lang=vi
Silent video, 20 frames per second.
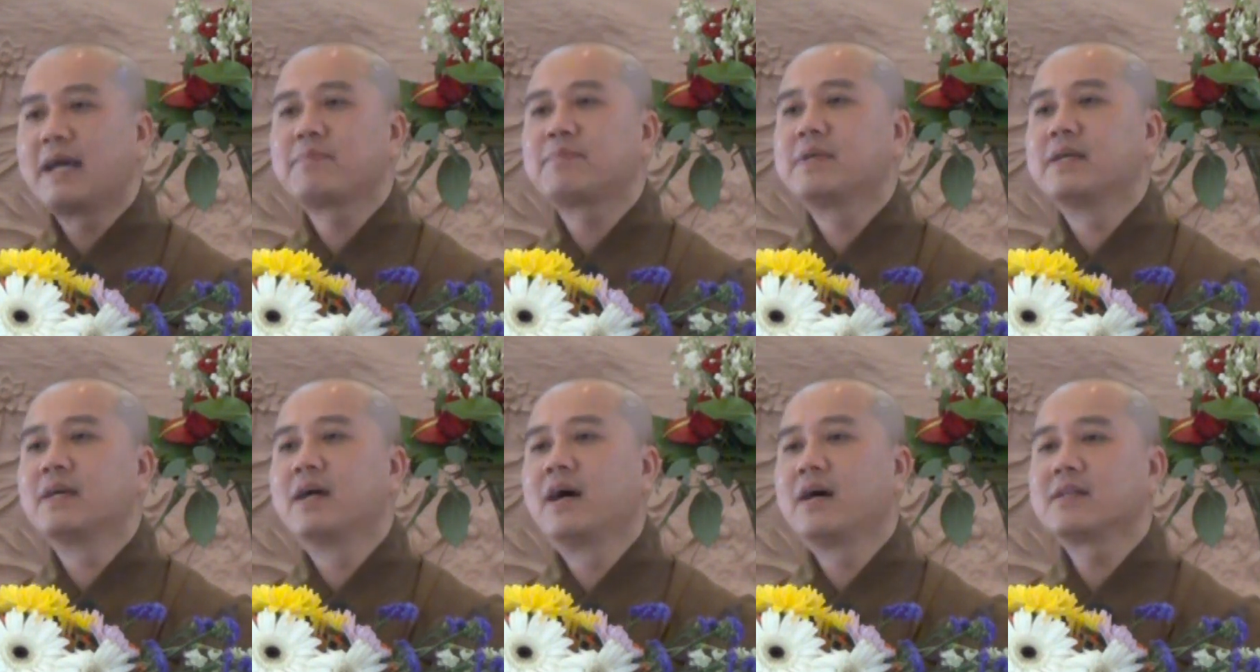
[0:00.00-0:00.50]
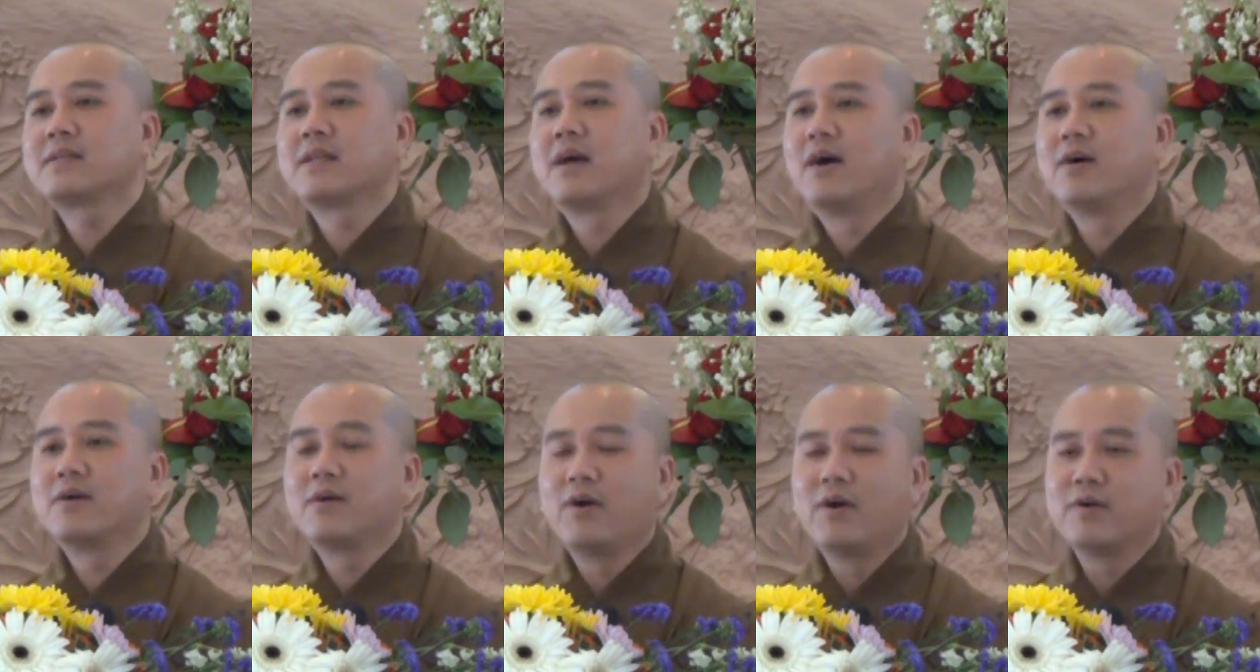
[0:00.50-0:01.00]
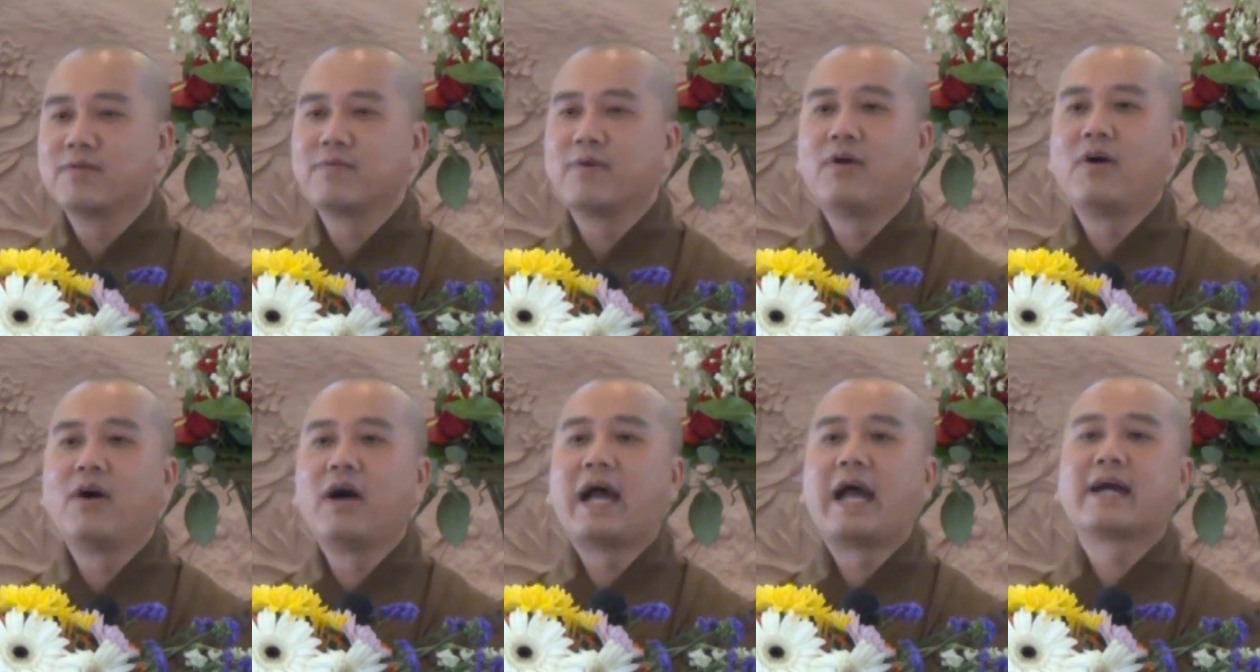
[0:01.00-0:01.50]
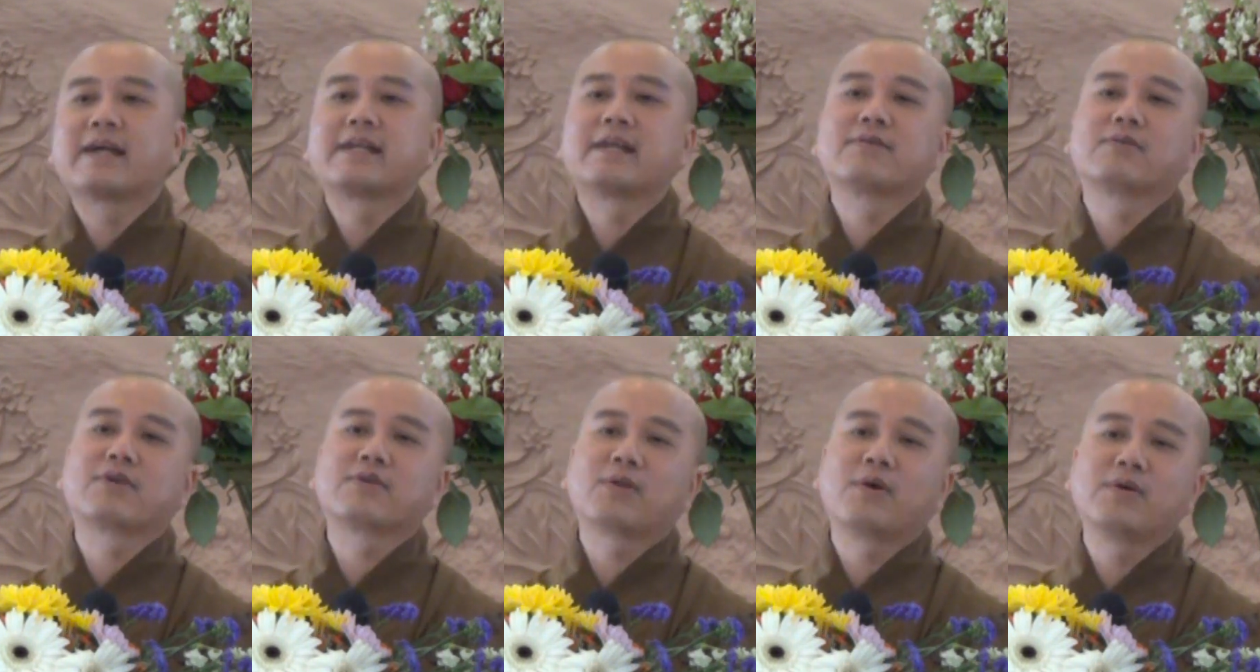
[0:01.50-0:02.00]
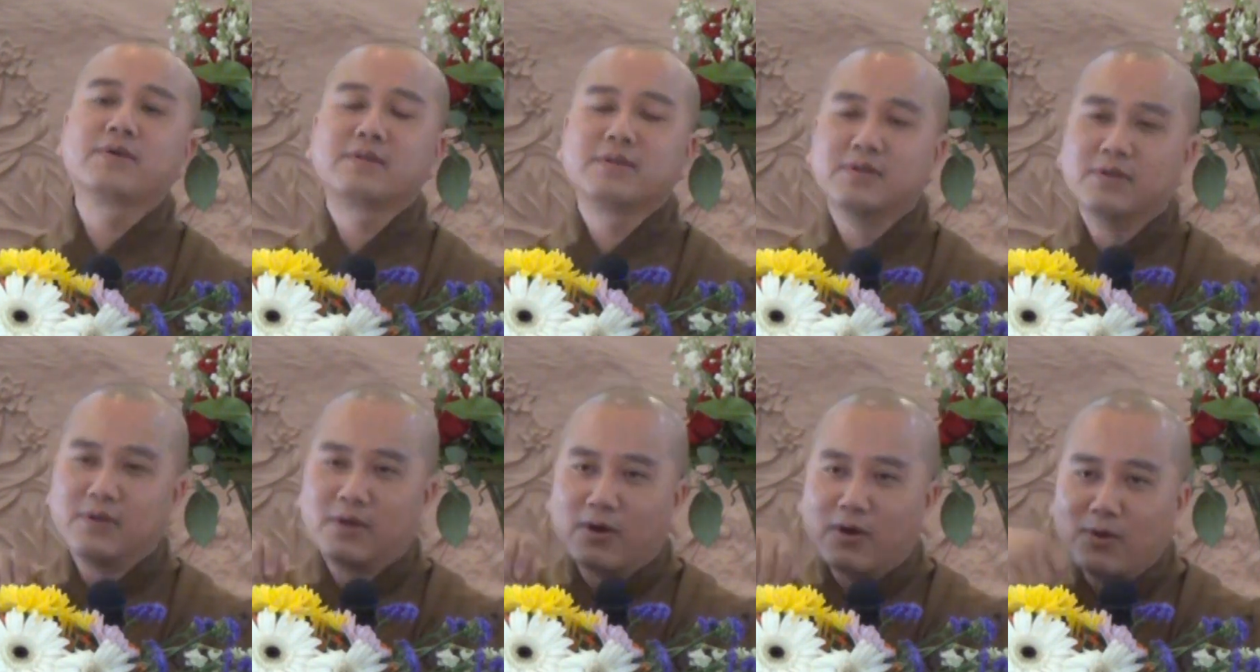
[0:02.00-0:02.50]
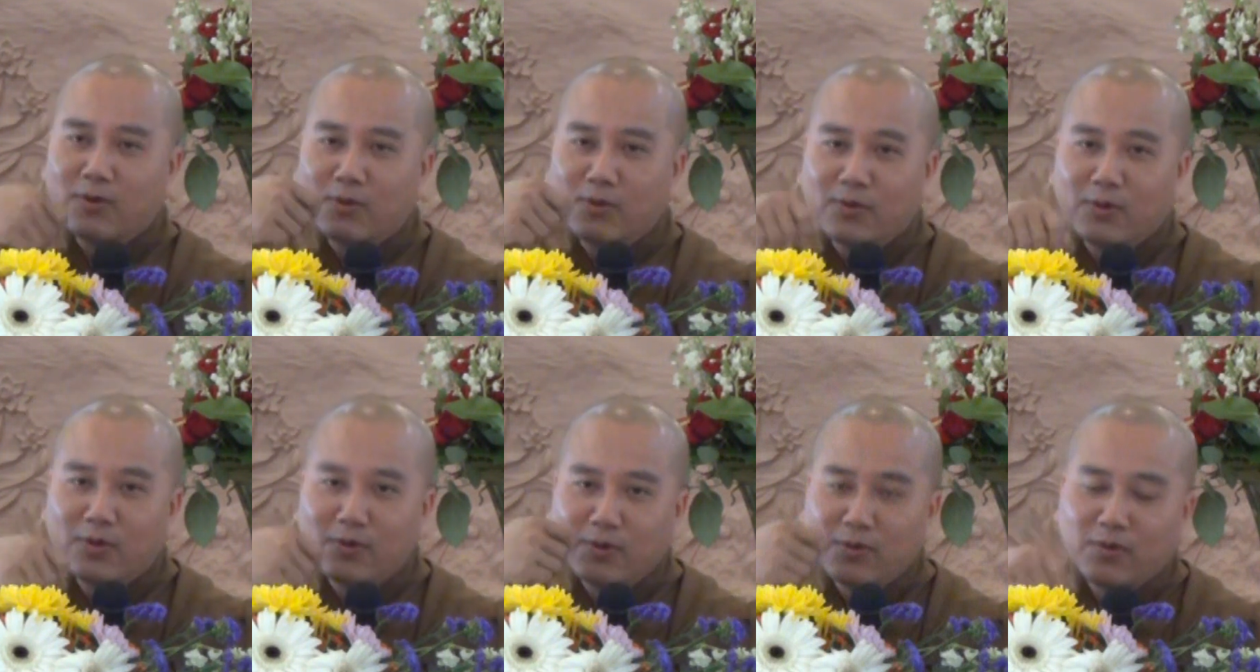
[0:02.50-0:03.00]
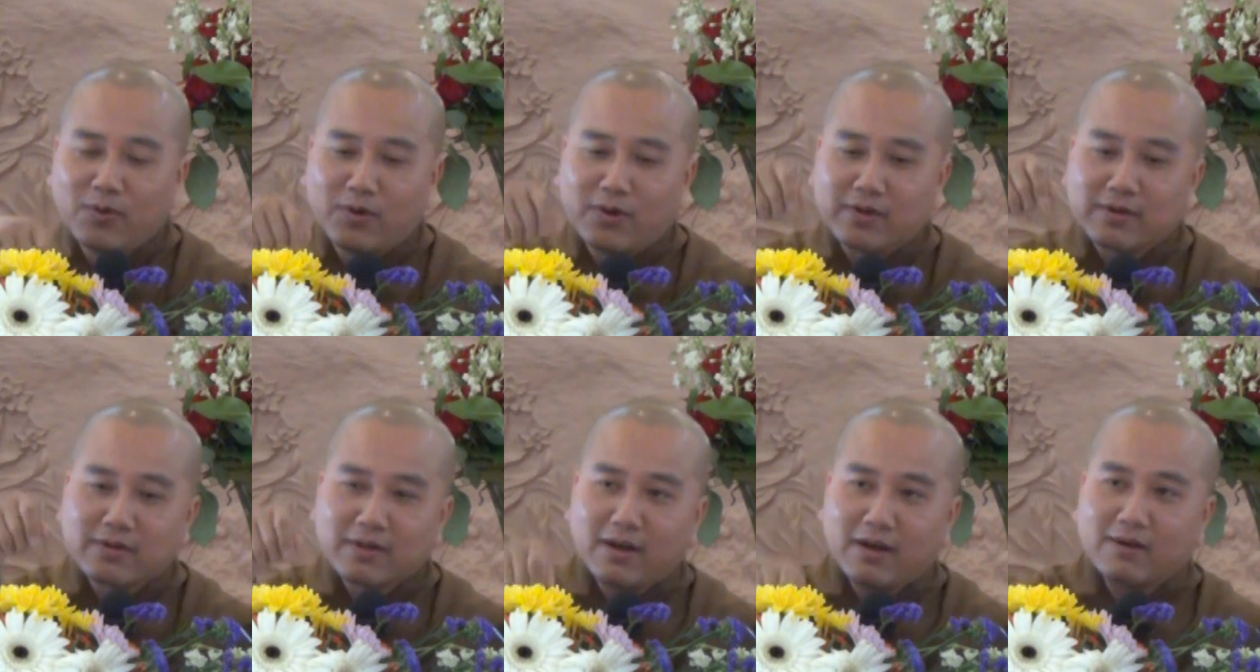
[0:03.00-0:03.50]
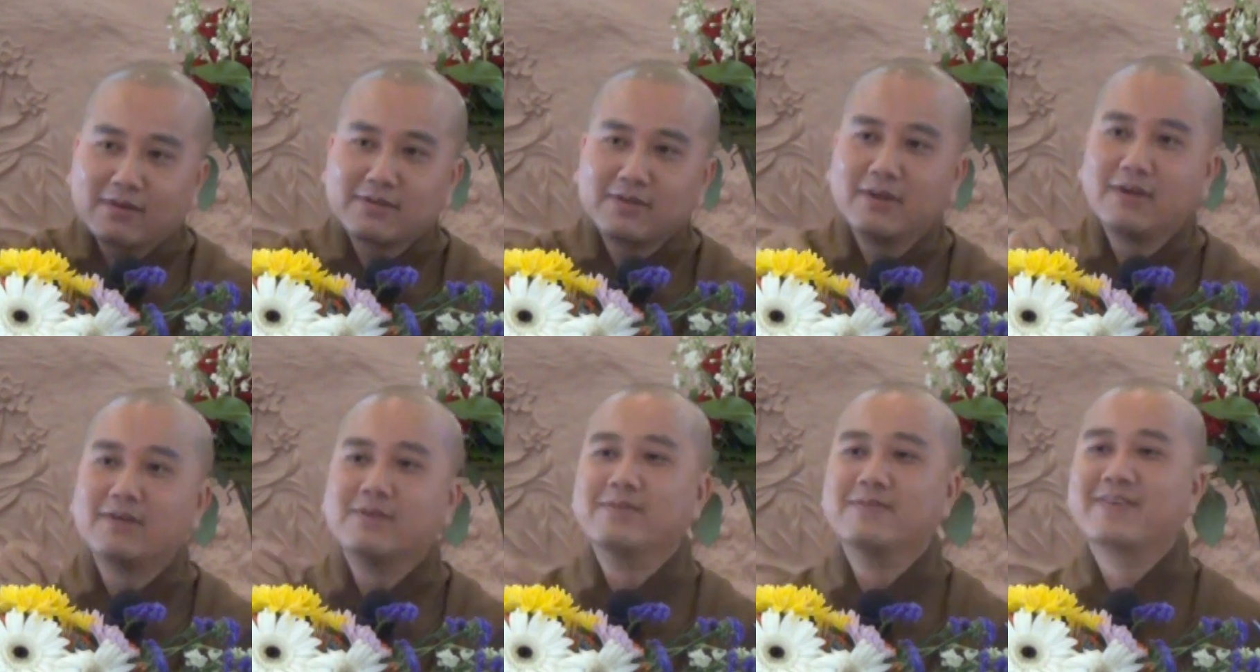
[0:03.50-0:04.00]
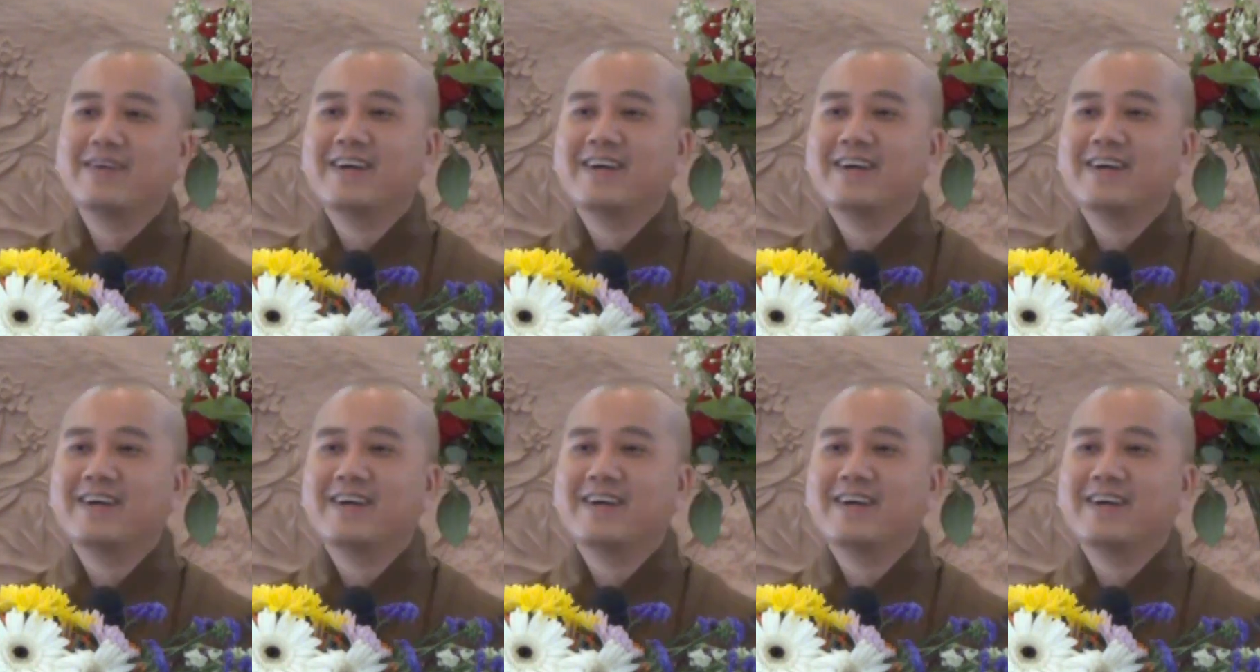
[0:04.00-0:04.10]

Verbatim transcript: giáp gì hết họ ngồi vô họ ăn theo cái thói thường lùa lùa lùa thọt vô